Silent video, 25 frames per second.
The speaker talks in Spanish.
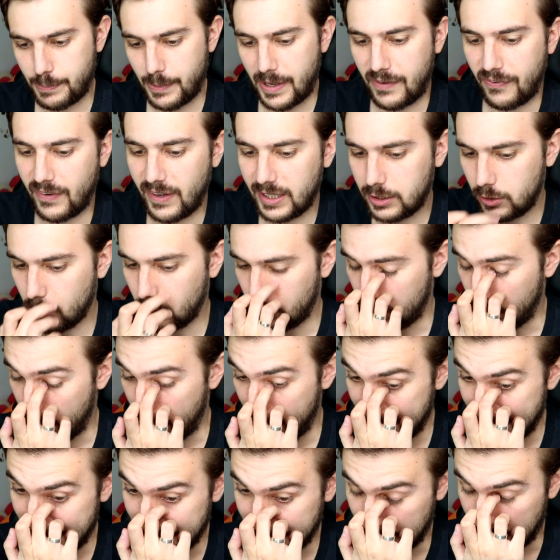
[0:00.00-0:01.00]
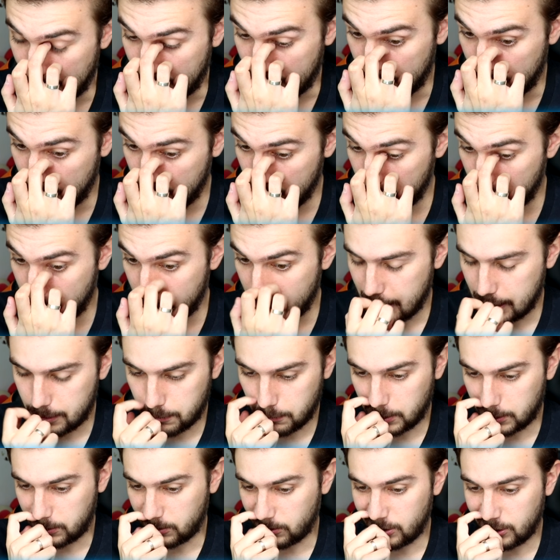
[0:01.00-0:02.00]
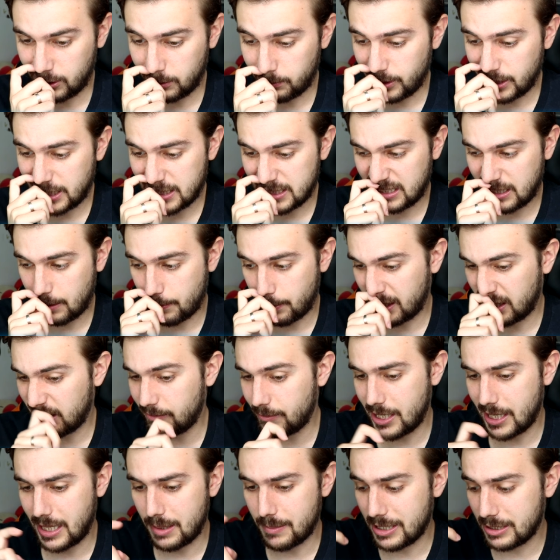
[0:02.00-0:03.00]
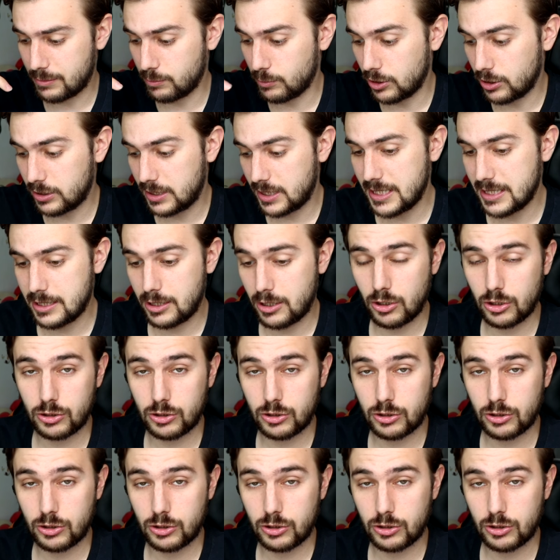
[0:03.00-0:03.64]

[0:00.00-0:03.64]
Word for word: Perfecto, ahí está Has muerto, no te podías escapar de mí Además Mortis,